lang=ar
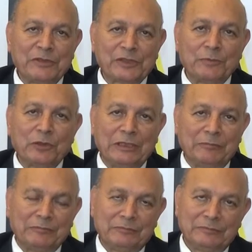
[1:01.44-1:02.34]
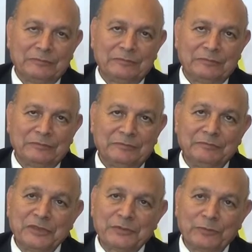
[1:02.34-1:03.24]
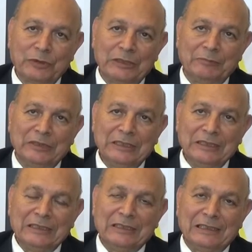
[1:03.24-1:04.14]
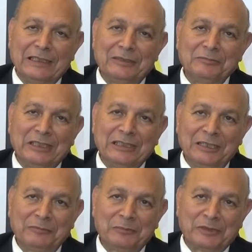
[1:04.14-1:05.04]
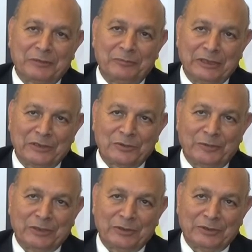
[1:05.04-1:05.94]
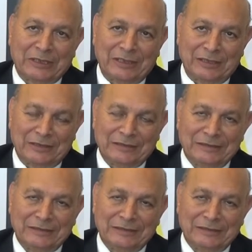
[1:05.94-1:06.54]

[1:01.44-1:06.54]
مش مؤلم مش مؤلم الألم ده نعمة من ربنا سبحانه وتعالى